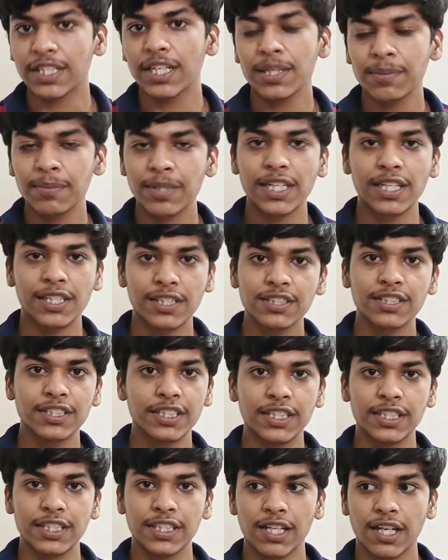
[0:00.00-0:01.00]
जंगल में रहना
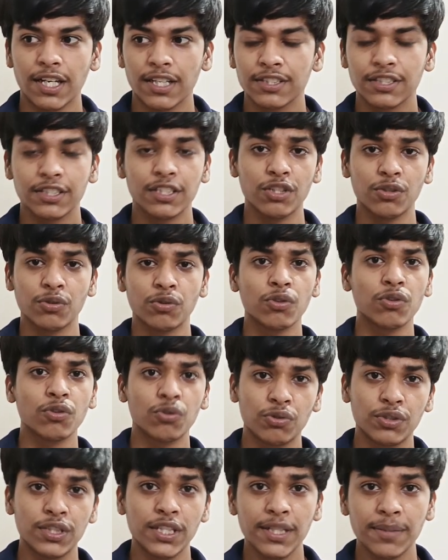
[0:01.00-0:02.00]
सीख लिया इतने लोगों को
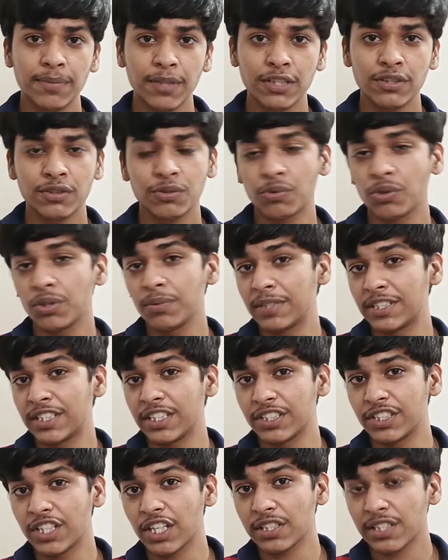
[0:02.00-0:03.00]
खोने के बाद कोई भी
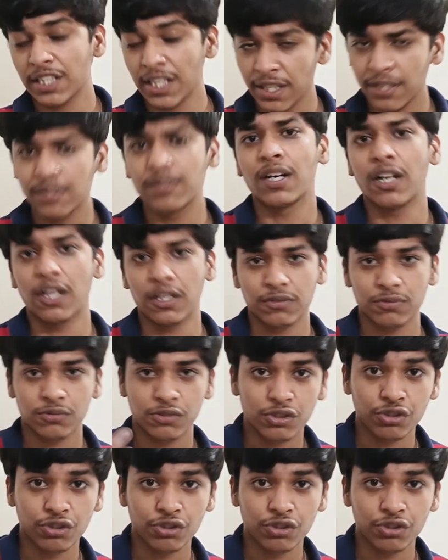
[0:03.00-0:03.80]
सीख जाता है हाँ